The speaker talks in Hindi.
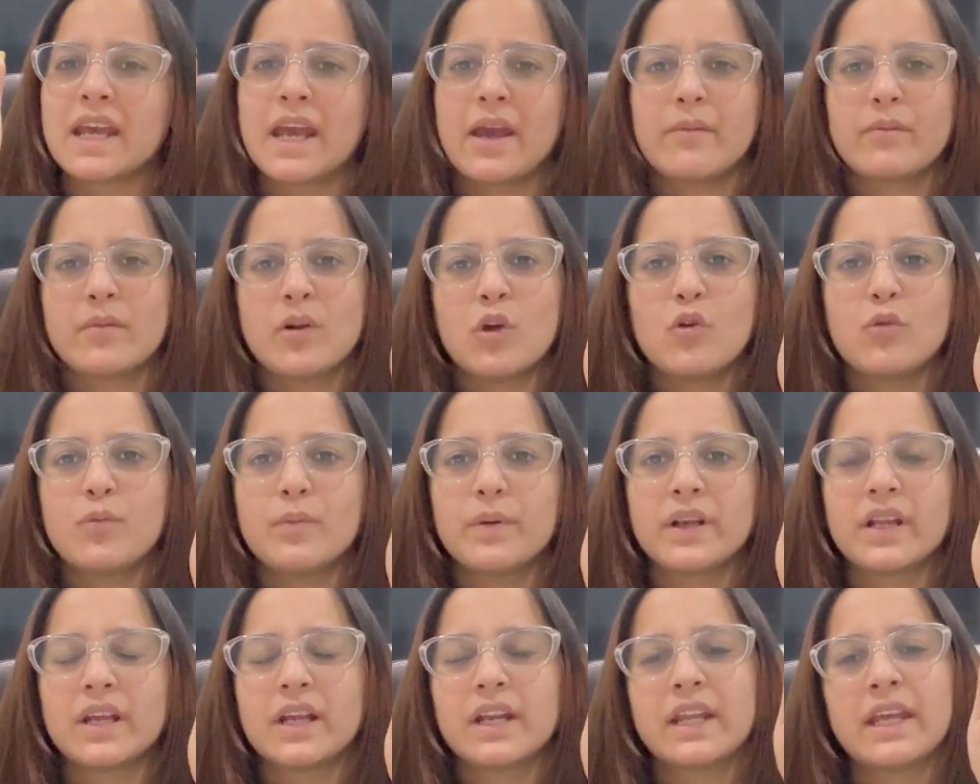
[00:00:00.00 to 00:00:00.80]
कैमरा
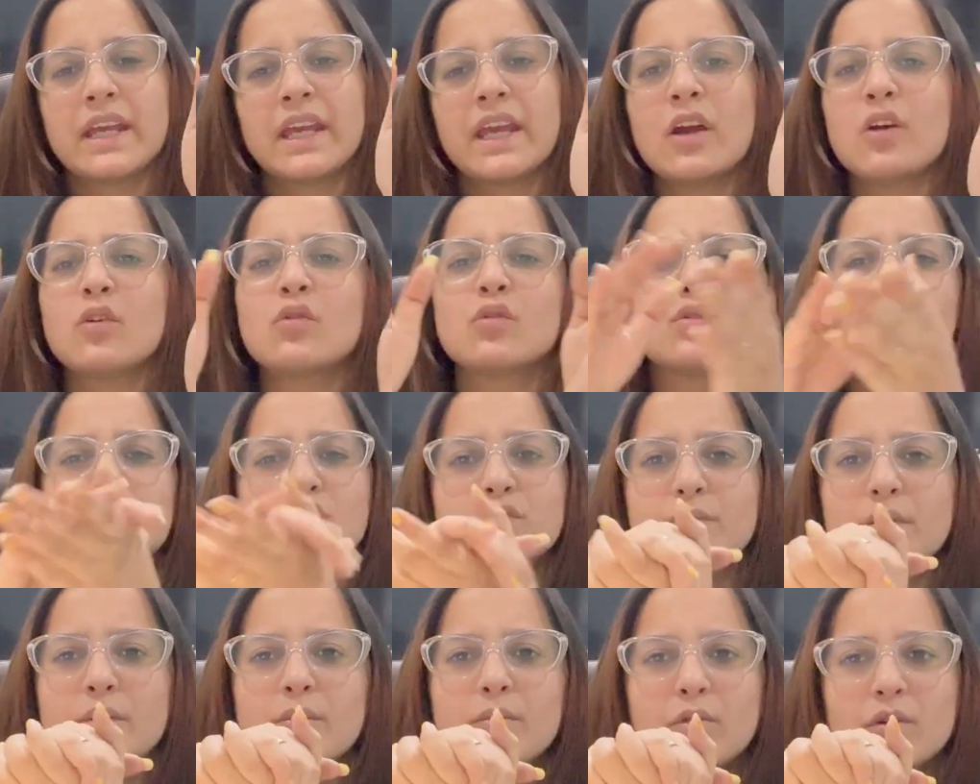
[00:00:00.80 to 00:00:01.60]
ओपन करेंगे और उस
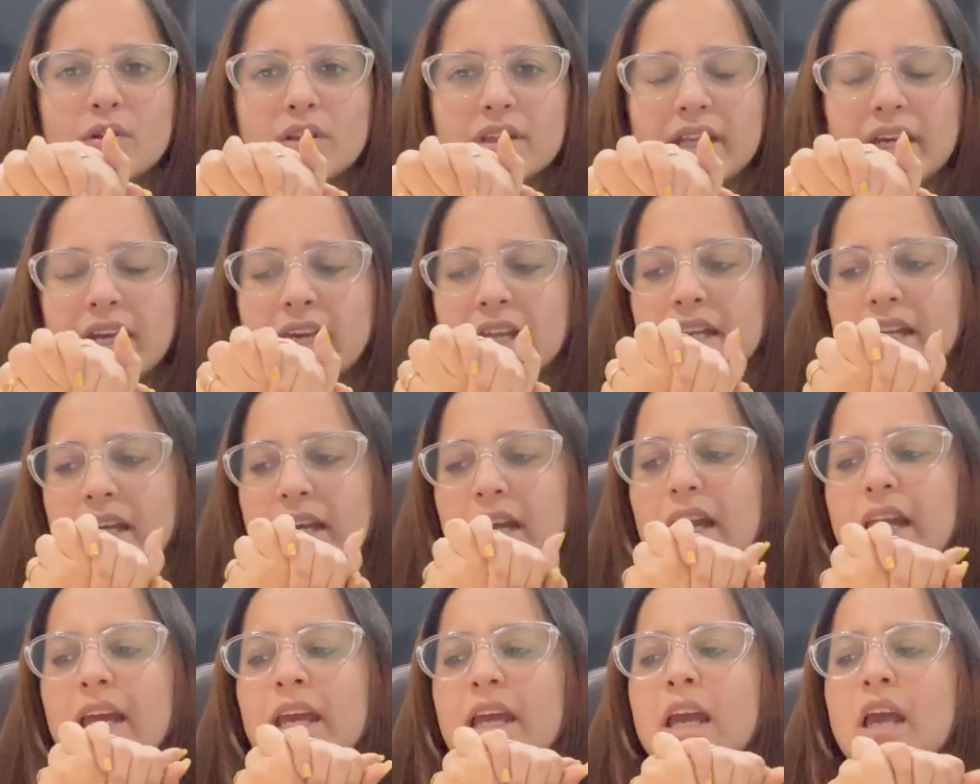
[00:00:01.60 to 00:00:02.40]
पर बोल देंगे ठीक
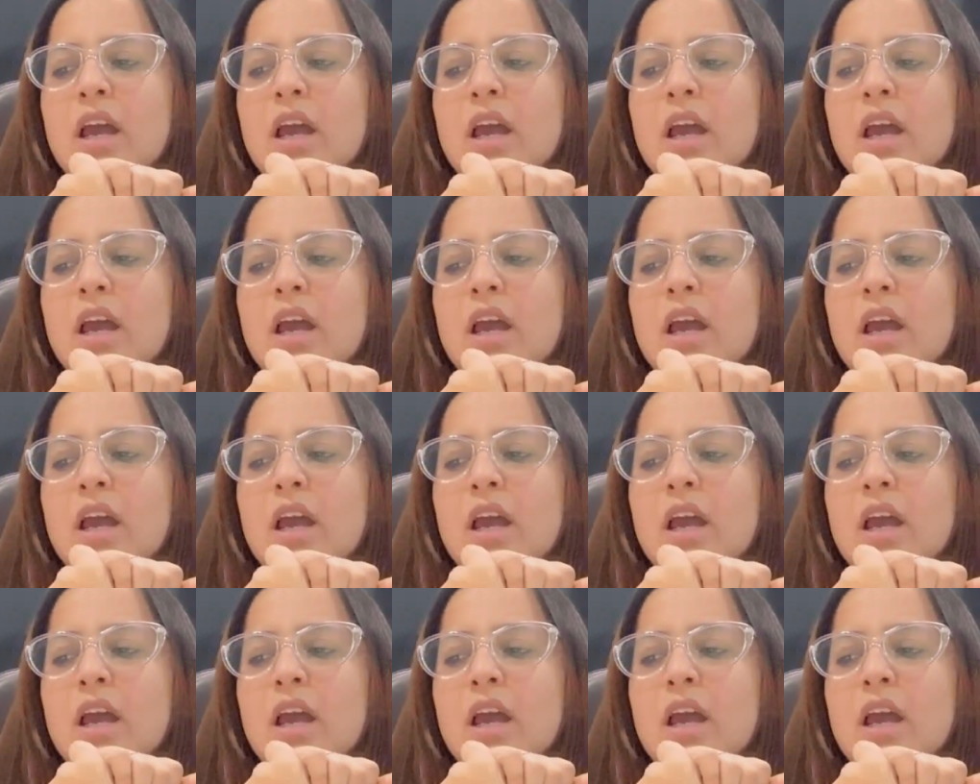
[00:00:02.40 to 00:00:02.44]
है